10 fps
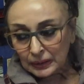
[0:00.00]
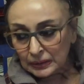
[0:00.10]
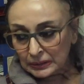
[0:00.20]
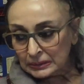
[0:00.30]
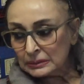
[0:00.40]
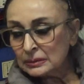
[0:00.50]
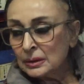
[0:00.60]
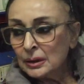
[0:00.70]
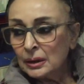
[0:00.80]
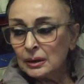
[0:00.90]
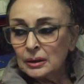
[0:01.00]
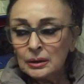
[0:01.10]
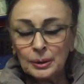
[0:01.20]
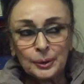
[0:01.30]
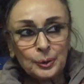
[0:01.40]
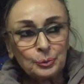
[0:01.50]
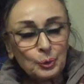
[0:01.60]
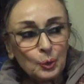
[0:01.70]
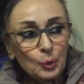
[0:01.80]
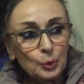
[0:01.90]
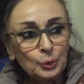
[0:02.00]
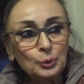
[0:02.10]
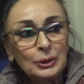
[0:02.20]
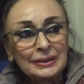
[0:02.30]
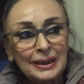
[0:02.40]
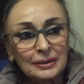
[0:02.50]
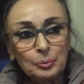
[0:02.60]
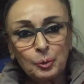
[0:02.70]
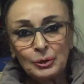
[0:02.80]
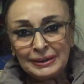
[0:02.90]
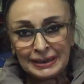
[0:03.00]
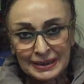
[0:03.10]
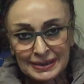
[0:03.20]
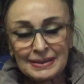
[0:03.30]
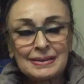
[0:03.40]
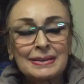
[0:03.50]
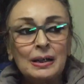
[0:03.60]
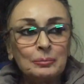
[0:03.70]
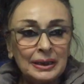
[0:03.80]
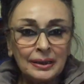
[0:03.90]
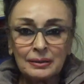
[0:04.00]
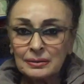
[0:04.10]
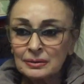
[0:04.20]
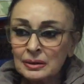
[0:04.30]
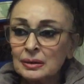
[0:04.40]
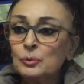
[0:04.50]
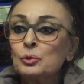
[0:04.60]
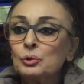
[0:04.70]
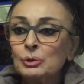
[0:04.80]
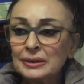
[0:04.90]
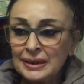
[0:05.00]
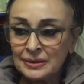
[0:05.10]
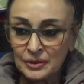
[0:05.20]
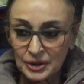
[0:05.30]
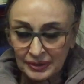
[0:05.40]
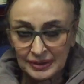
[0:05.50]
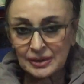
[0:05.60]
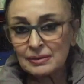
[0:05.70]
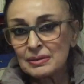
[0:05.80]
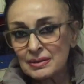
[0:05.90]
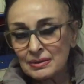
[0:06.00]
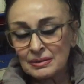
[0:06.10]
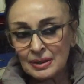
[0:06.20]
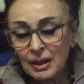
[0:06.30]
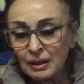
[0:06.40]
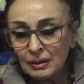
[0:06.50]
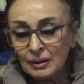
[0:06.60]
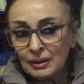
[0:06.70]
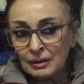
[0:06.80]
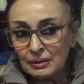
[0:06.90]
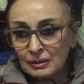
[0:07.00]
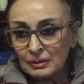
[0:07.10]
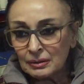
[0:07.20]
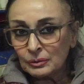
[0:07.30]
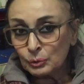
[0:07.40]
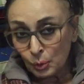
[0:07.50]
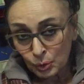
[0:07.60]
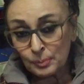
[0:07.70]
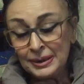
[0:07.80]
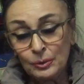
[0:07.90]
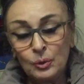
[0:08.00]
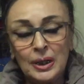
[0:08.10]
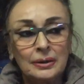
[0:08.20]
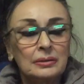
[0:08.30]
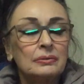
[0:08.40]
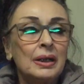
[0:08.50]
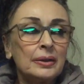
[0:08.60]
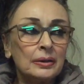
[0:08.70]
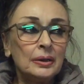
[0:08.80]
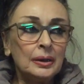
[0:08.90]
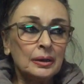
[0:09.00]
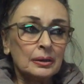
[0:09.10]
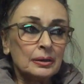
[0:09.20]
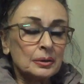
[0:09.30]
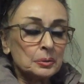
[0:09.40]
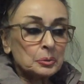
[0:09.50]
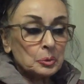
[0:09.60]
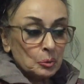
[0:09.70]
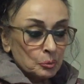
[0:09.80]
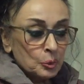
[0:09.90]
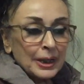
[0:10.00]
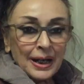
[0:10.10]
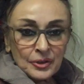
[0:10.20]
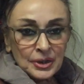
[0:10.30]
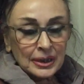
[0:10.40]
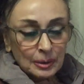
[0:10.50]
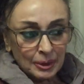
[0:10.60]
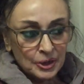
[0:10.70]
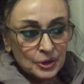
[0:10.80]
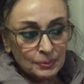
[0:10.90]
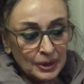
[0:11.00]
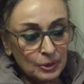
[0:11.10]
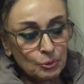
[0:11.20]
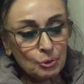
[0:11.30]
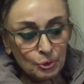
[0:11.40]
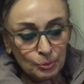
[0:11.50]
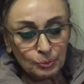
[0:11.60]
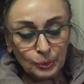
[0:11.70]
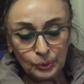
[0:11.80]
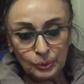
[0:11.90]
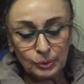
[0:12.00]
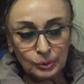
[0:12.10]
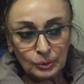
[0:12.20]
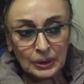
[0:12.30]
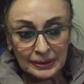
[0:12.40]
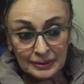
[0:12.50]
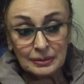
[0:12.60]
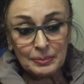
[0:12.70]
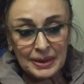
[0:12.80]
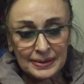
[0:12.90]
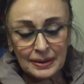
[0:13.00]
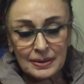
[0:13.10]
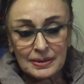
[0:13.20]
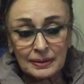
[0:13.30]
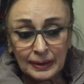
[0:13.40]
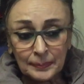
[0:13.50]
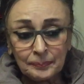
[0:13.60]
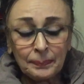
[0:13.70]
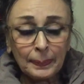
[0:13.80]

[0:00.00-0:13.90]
kadın e, uygulanan politik sistemle kadına uygulanan şiddet arasında e, doğru bir orantı var. E, bu gerçekle başlamak istiyorum e, kadın meselesine.